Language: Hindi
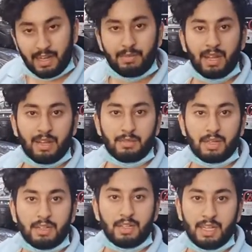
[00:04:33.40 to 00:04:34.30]
टैंक बैग है
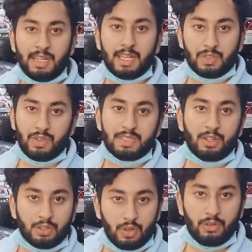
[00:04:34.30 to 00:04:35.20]
हमारा टी एच वन
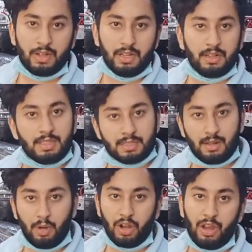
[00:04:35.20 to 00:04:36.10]
जीरो जीरो वन
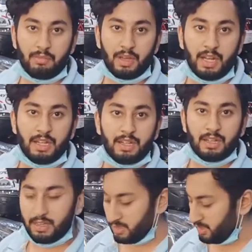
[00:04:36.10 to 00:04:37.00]
इसका मॉडल नंबर है
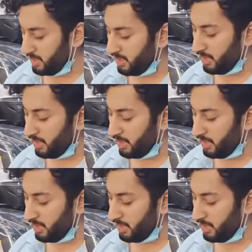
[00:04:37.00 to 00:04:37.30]
ठीक